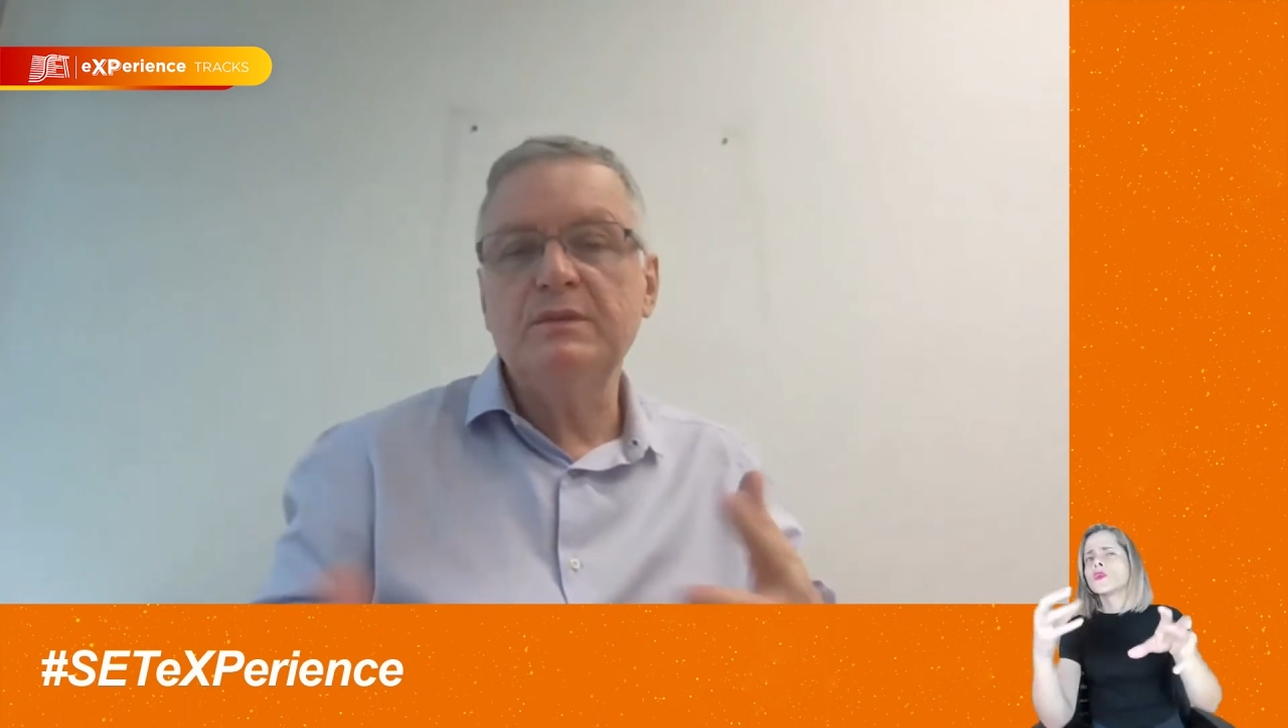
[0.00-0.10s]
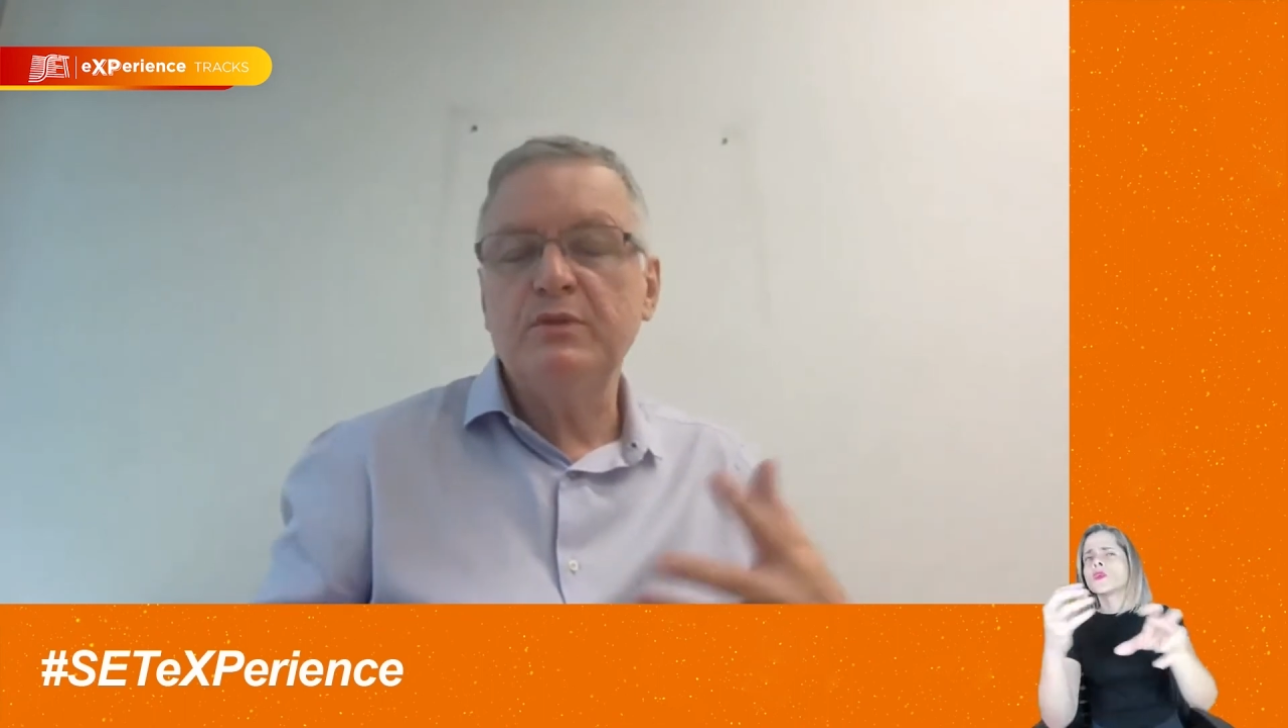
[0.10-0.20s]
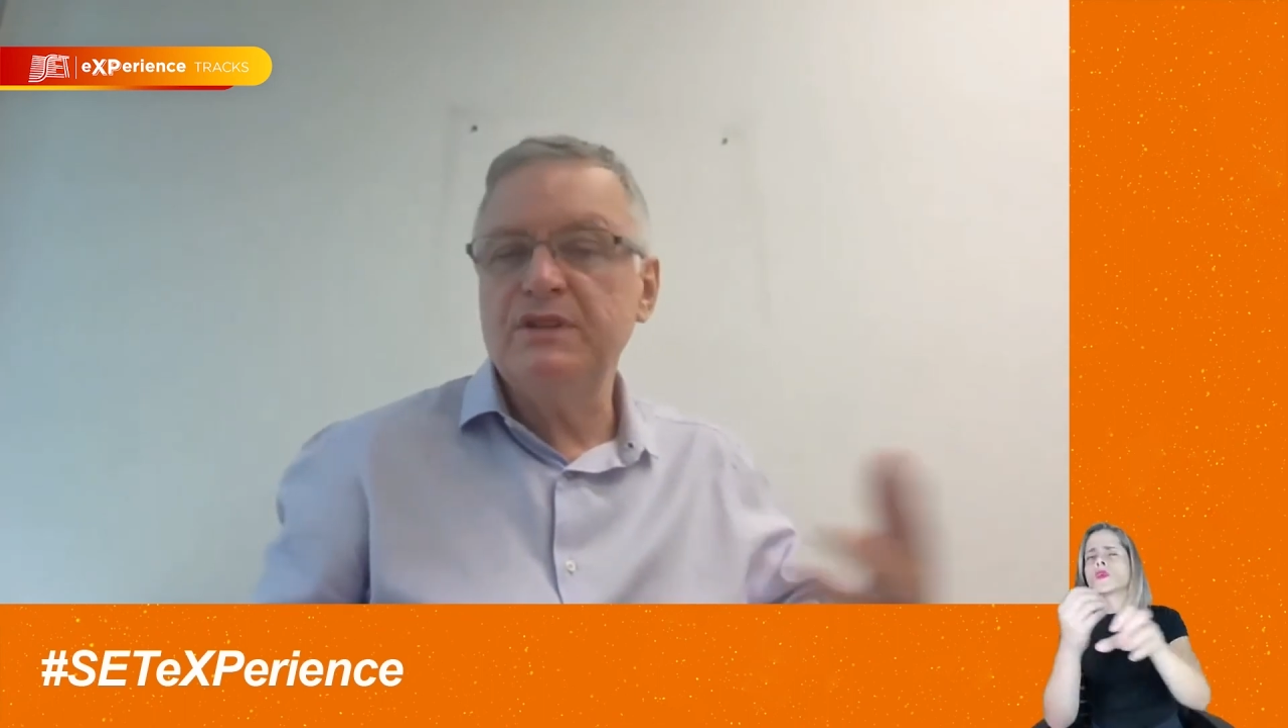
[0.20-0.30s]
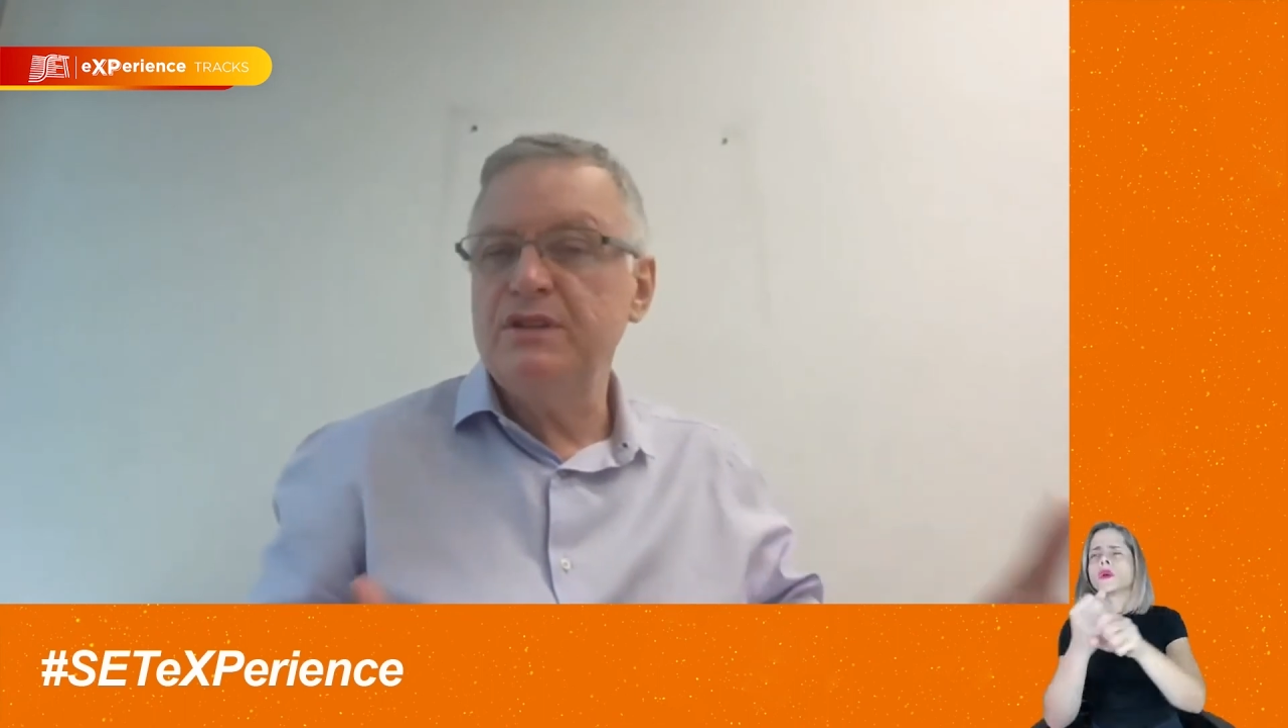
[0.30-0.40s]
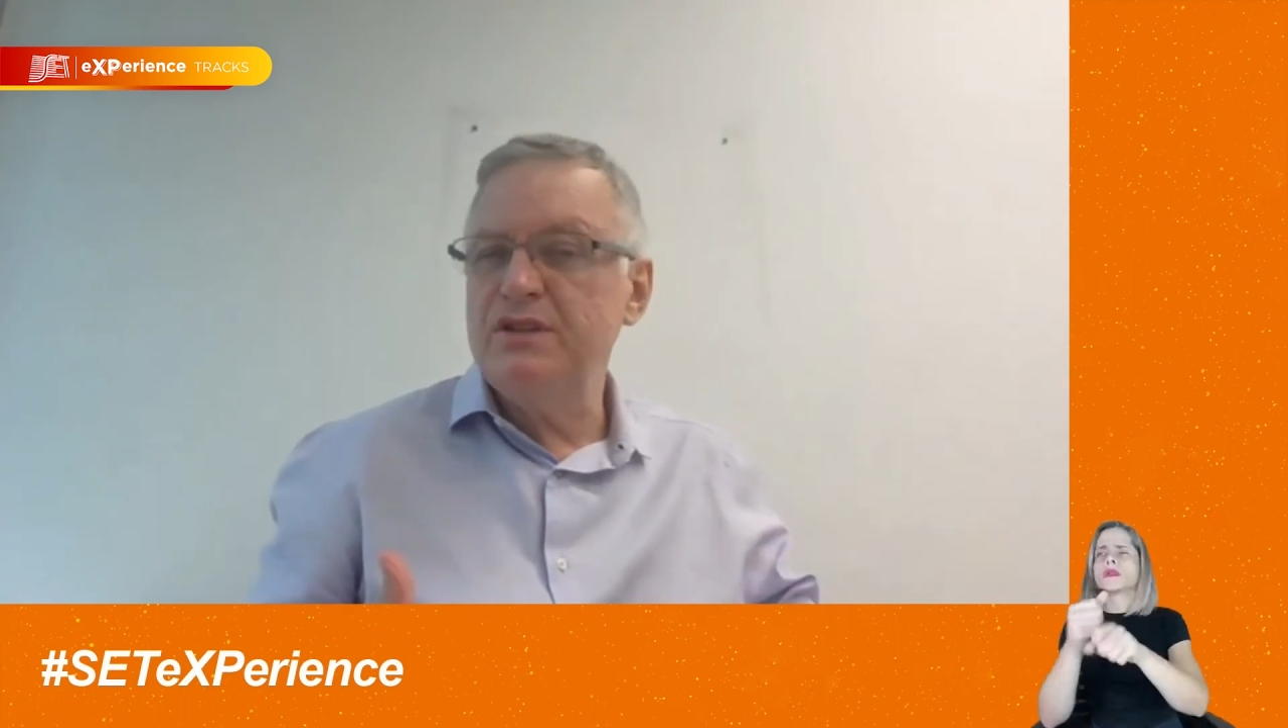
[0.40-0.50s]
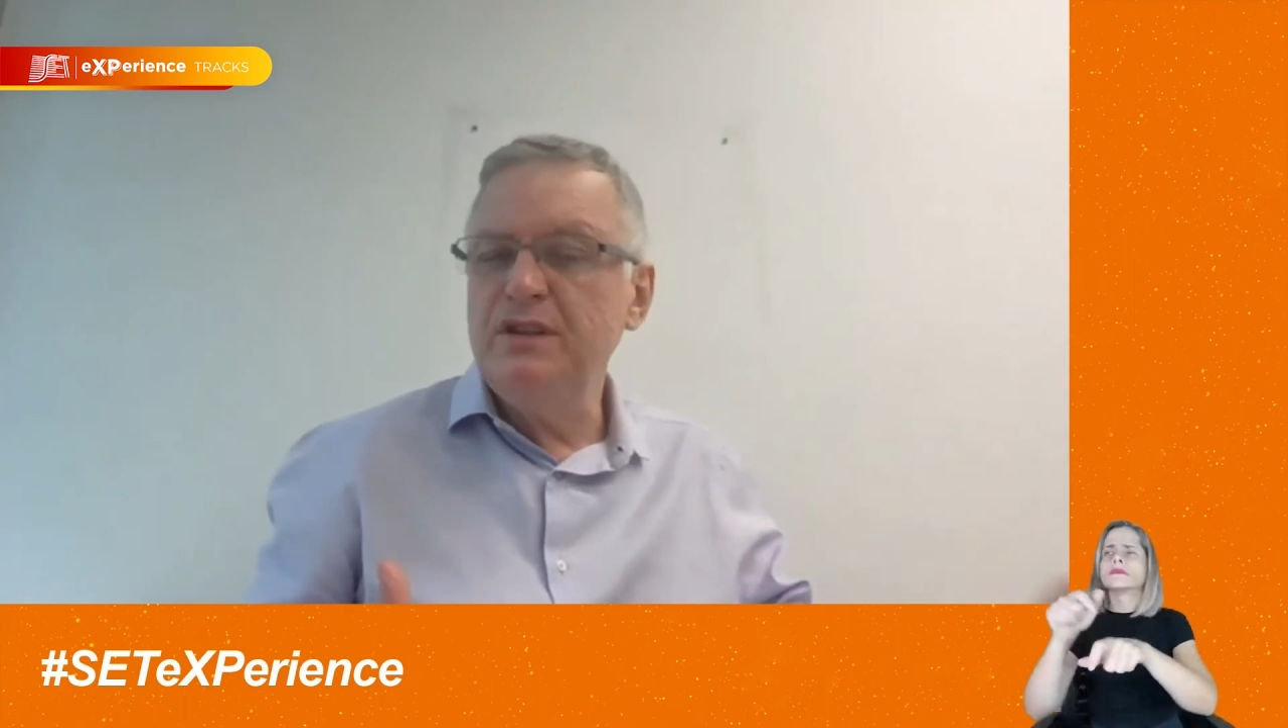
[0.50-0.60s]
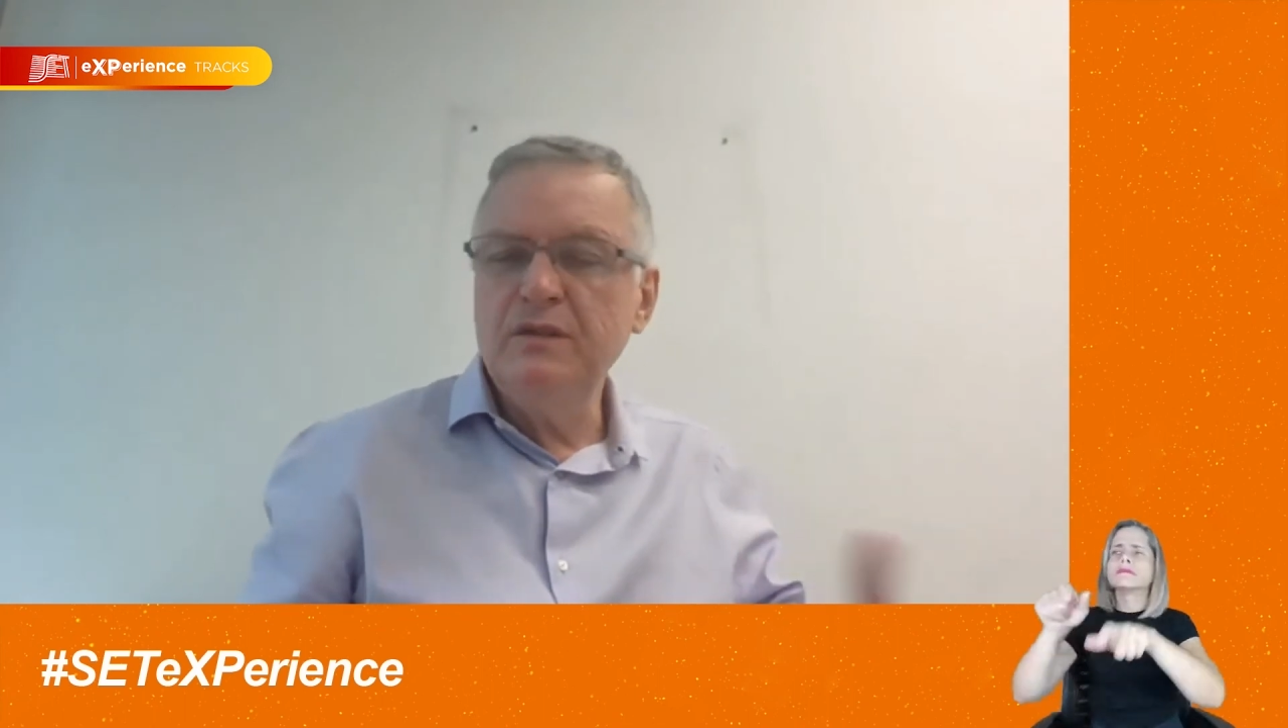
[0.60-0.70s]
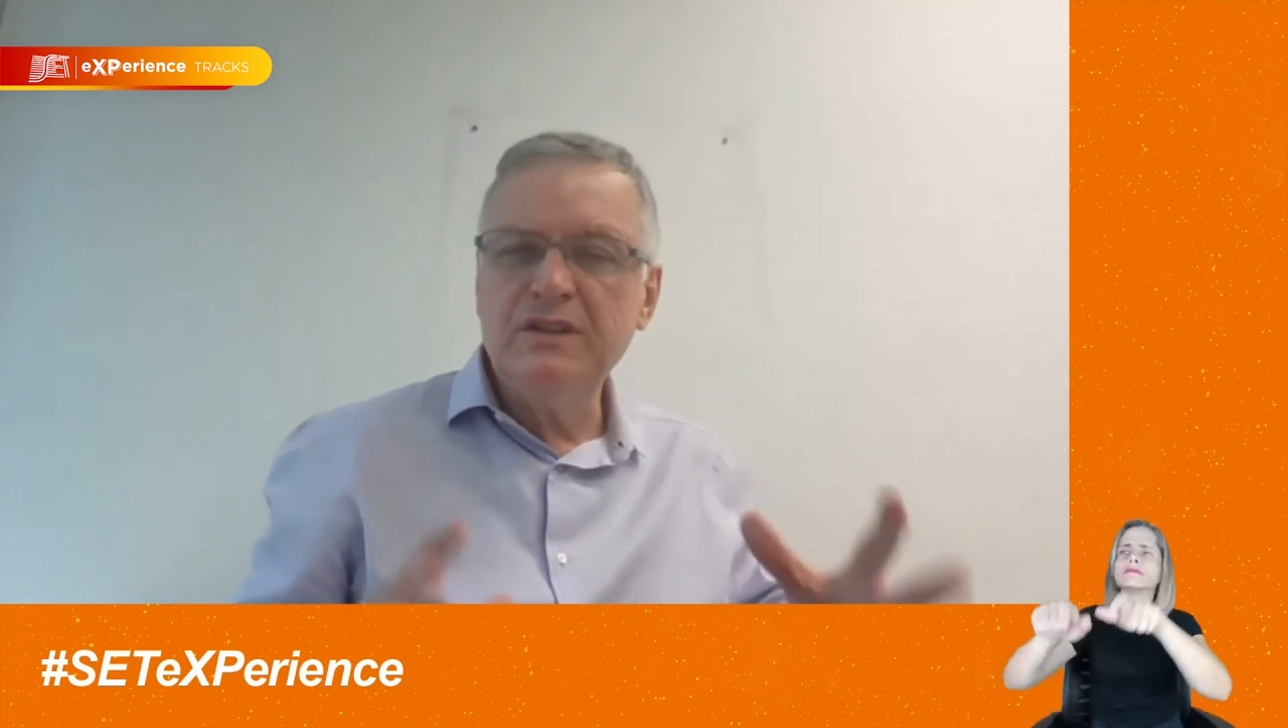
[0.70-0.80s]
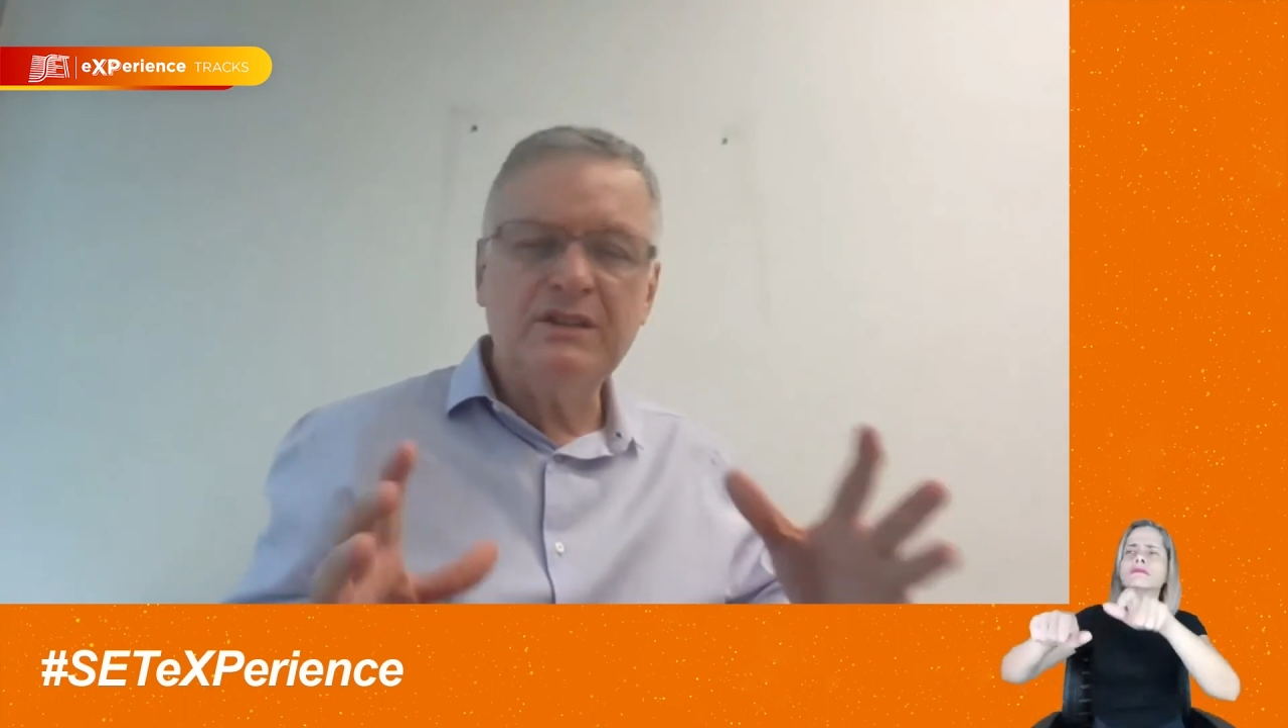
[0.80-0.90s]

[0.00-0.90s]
dispositivo.